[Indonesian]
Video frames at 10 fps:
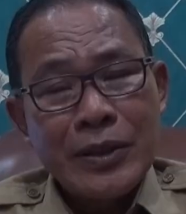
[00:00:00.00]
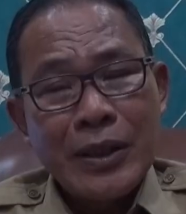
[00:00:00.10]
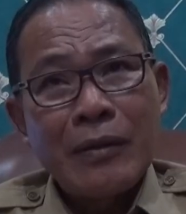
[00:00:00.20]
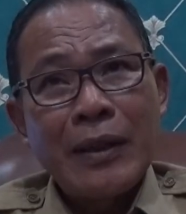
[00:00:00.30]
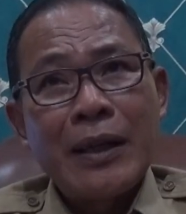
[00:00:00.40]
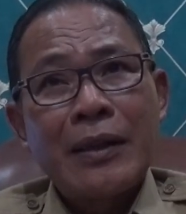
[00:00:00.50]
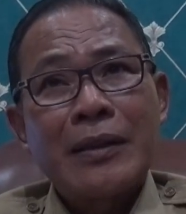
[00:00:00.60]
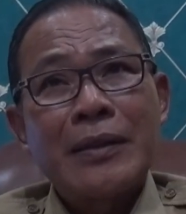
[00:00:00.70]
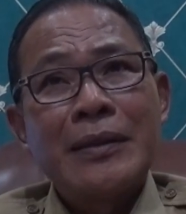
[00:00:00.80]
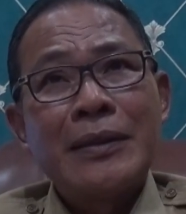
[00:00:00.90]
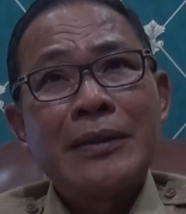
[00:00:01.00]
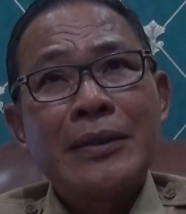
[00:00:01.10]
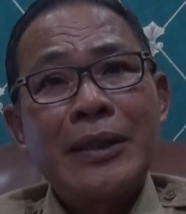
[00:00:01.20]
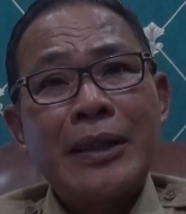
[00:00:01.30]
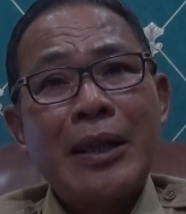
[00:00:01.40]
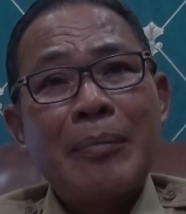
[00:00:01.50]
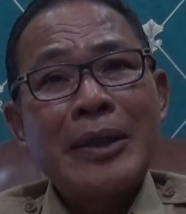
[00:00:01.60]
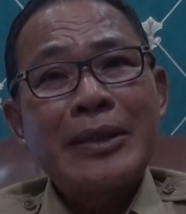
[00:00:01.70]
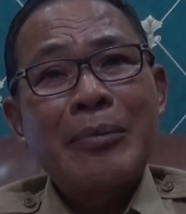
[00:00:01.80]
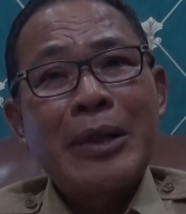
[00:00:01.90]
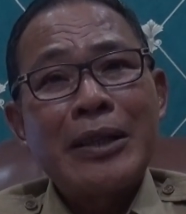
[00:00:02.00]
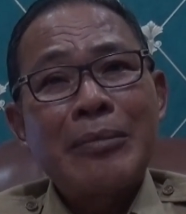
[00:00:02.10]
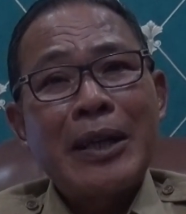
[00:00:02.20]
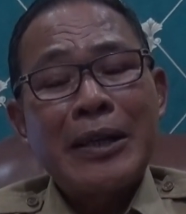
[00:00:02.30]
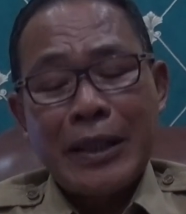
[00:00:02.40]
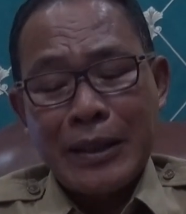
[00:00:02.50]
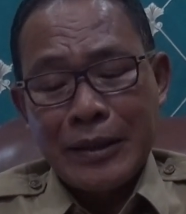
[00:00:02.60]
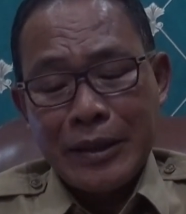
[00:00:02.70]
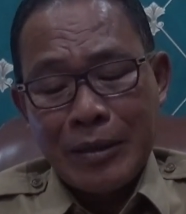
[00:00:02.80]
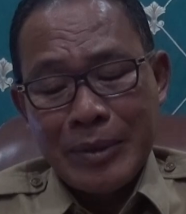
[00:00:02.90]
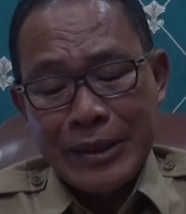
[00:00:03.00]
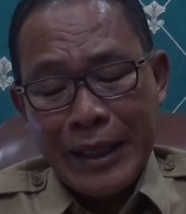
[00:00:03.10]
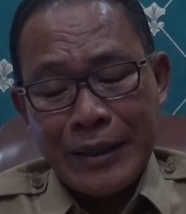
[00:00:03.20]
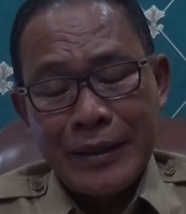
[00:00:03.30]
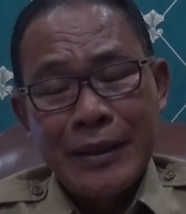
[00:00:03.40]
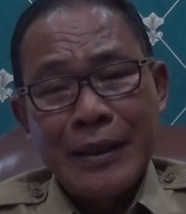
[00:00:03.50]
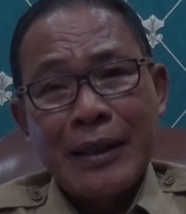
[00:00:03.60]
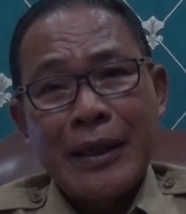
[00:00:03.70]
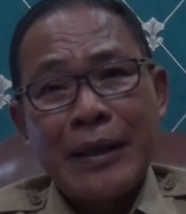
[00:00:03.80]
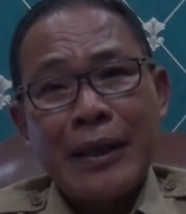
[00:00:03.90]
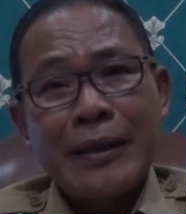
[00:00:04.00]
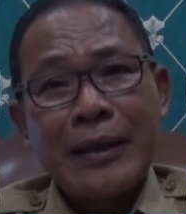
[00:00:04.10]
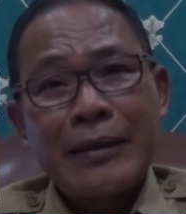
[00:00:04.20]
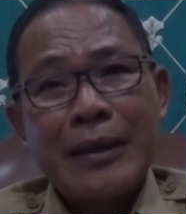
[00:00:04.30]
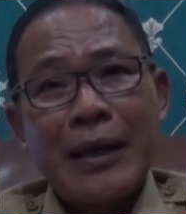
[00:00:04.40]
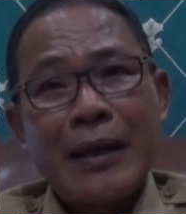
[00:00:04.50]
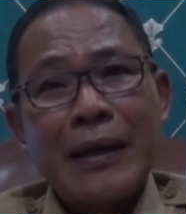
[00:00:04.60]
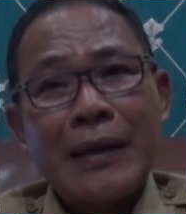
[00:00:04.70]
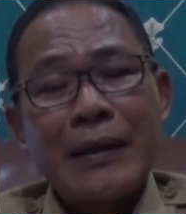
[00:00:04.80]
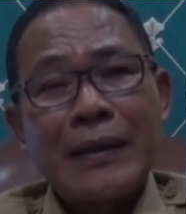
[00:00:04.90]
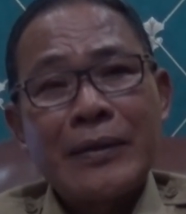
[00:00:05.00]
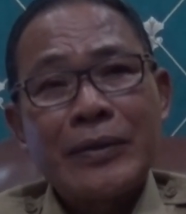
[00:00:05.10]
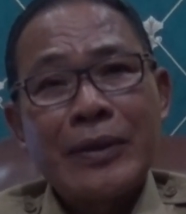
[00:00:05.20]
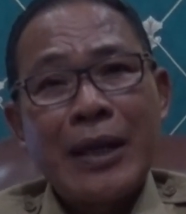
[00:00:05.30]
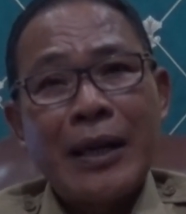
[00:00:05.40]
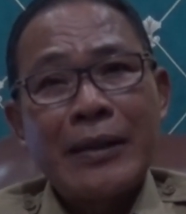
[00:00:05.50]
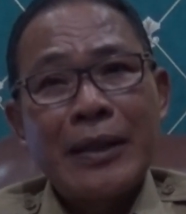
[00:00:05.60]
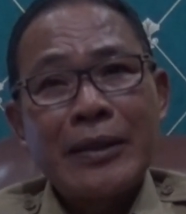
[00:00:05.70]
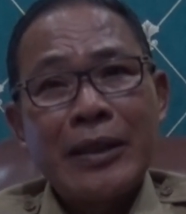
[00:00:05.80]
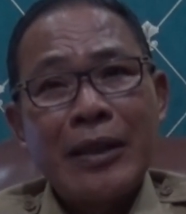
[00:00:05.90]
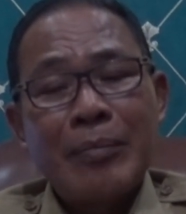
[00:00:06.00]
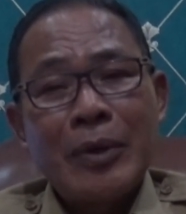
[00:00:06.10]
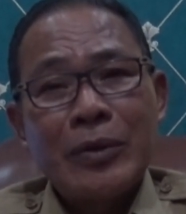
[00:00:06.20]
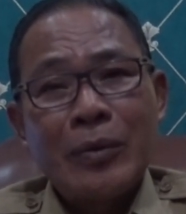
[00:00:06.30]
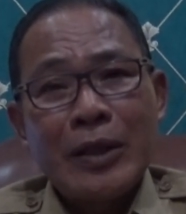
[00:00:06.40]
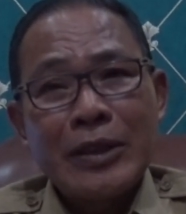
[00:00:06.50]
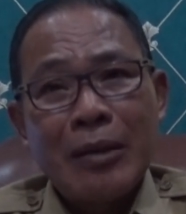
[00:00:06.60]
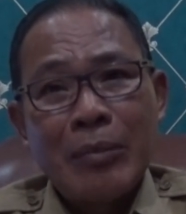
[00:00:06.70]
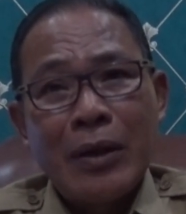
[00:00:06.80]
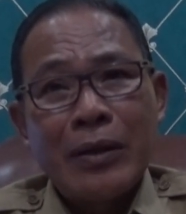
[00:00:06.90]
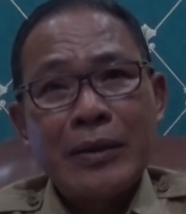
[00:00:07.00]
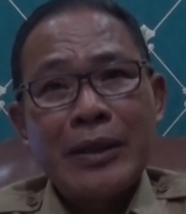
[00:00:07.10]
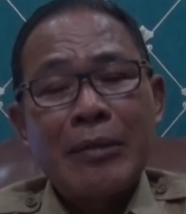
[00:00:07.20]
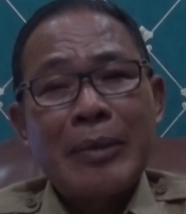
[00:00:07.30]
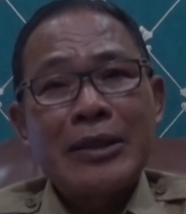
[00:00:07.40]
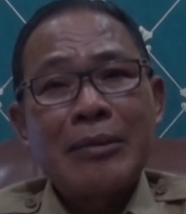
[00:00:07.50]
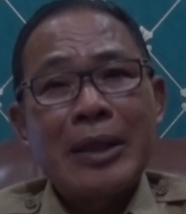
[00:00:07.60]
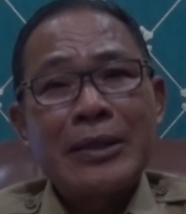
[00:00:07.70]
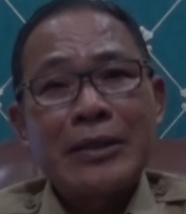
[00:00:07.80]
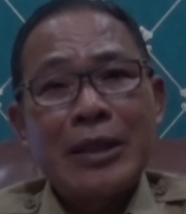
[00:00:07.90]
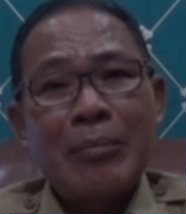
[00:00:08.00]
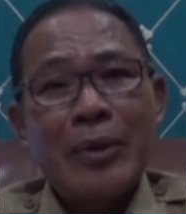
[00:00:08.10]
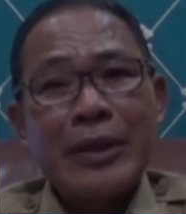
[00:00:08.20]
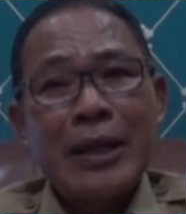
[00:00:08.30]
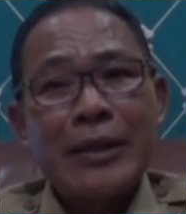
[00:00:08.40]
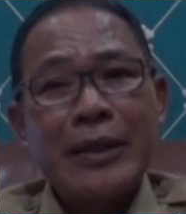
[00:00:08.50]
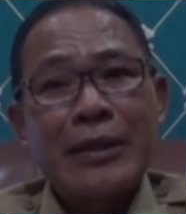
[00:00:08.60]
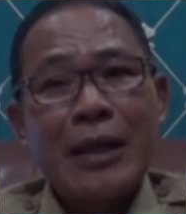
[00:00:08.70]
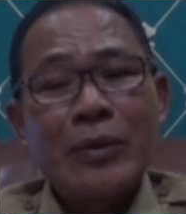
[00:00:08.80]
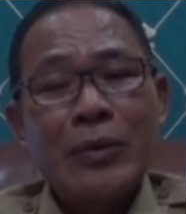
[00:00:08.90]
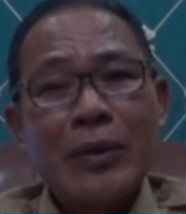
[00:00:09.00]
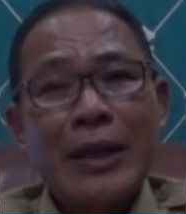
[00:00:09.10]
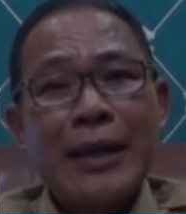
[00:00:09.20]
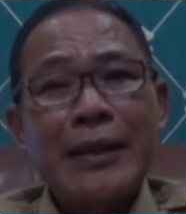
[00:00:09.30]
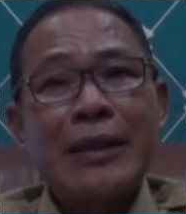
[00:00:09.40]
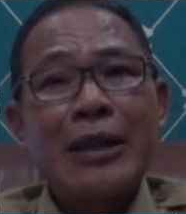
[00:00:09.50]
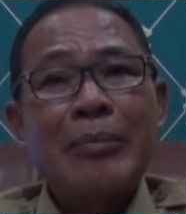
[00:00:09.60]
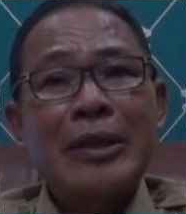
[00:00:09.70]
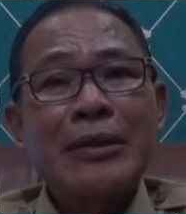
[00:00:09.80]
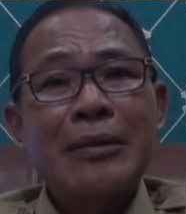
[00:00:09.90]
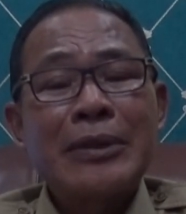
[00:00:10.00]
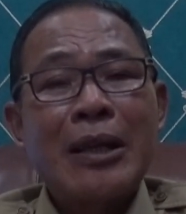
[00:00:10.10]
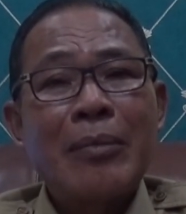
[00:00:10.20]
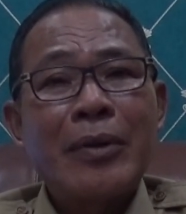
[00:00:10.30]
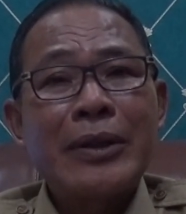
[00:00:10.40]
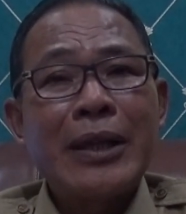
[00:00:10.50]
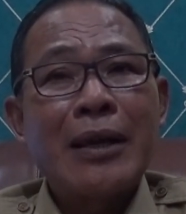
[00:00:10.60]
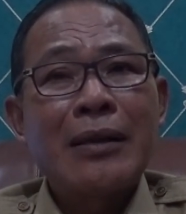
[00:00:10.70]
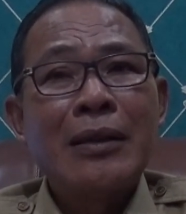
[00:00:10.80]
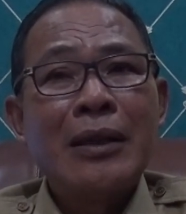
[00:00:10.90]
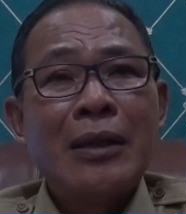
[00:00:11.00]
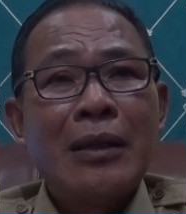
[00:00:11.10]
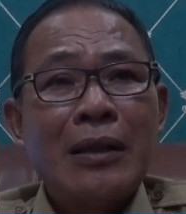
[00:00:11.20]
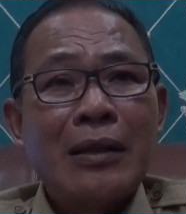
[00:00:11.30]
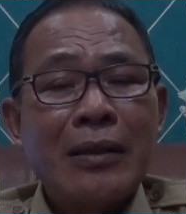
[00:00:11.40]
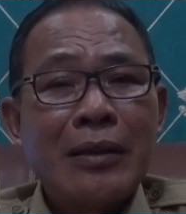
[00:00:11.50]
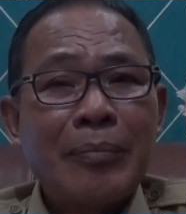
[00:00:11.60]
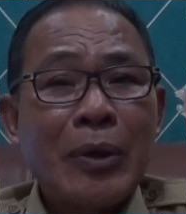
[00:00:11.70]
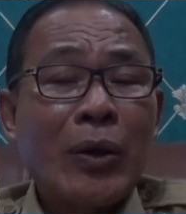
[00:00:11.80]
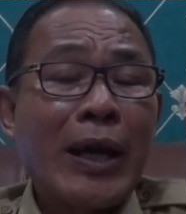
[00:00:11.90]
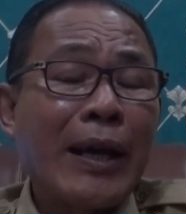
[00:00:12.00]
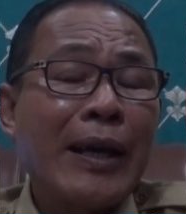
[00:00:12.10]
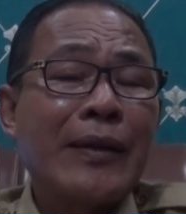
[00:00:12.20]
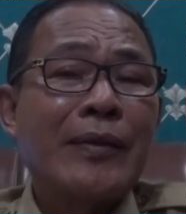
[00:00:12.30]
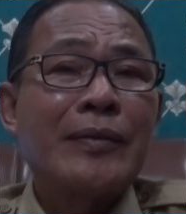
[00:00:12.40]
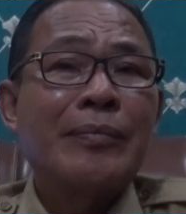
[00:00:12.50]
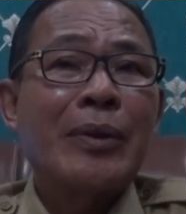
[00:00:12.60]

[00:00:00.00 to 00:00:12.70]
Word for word: Insya Allah. Jadi kenapa saya berani menargetkan tiga besar? Karena kita sudah ada 32 cabur dan masing-masing cabur yang kita unggulkan adalah masing cabur yang e, perorangan.